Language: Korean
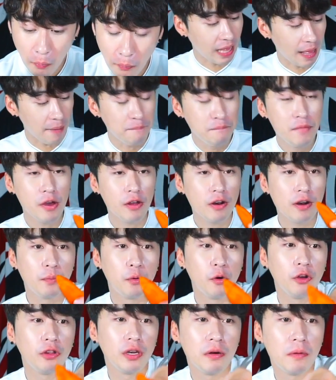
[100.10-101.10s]
단면을
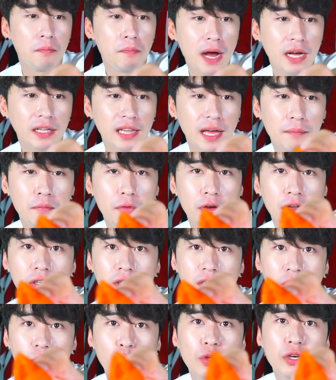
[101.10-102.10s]
보여드리면 빵
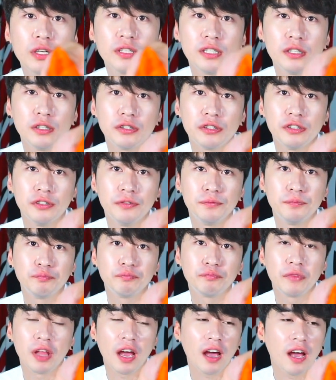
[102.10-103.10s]
단면은 이렇게 생겼어요.
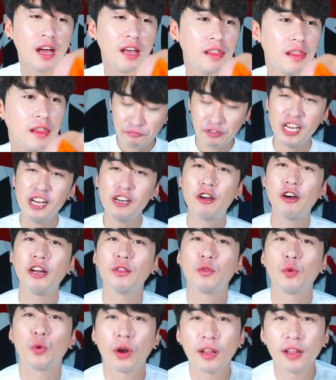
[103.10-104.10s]
약간
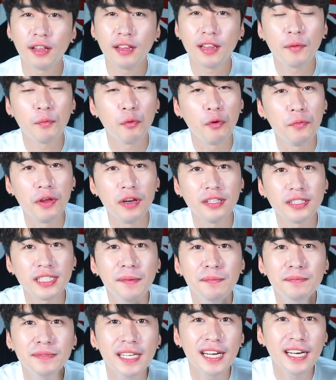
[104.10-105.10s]
길거리 돌아다니다 보면은
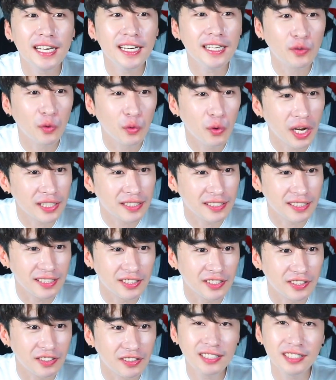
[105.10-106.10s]
찹쌀 도나스
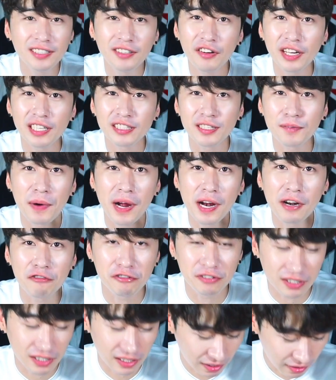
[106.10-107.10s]
있죠? 트럭에서
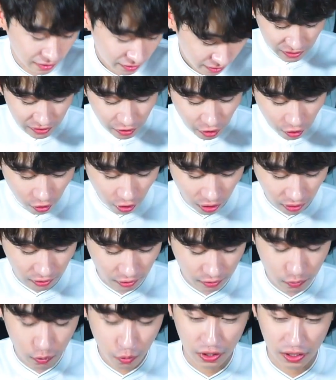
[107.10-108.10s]
팔고 그런 거
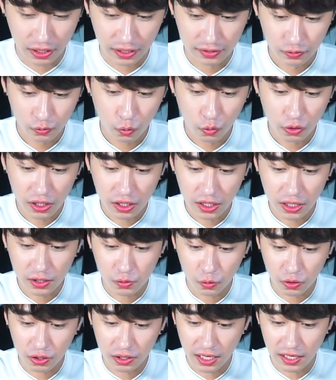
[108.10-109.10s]
같아요. 속이
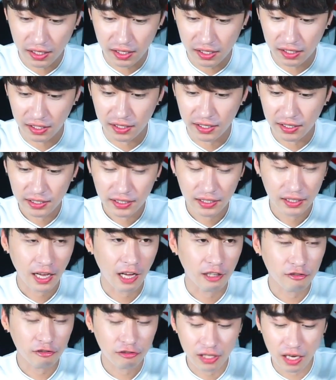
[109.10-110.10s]
쫄깃쫄깃한 게
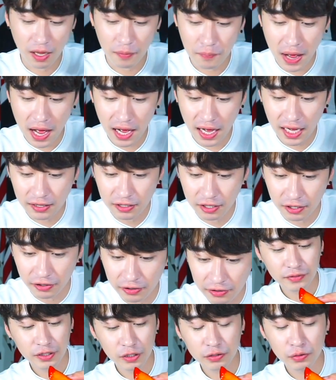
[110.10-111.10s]
아주 그냥 빵
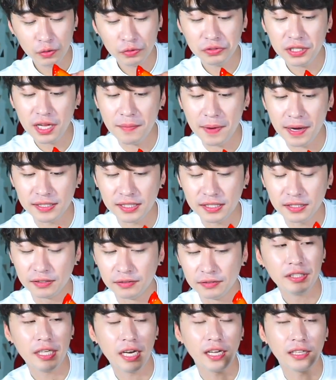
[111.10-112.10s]
같아요. 그리고 소스의
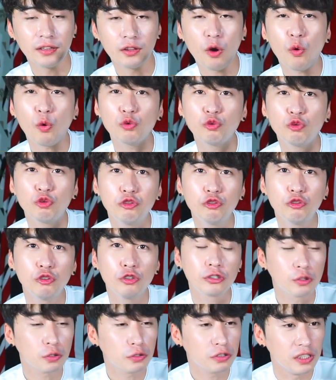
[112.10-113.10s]
맛은 그 약간
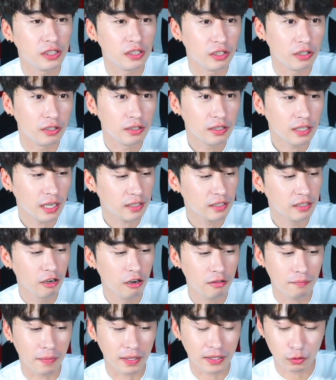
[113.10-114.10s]
떡고추 소스 있죠? 약간
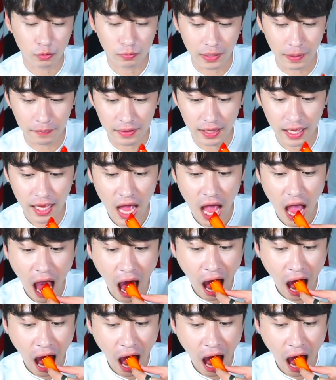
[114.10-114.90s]
그런 맛이 좀 납니다.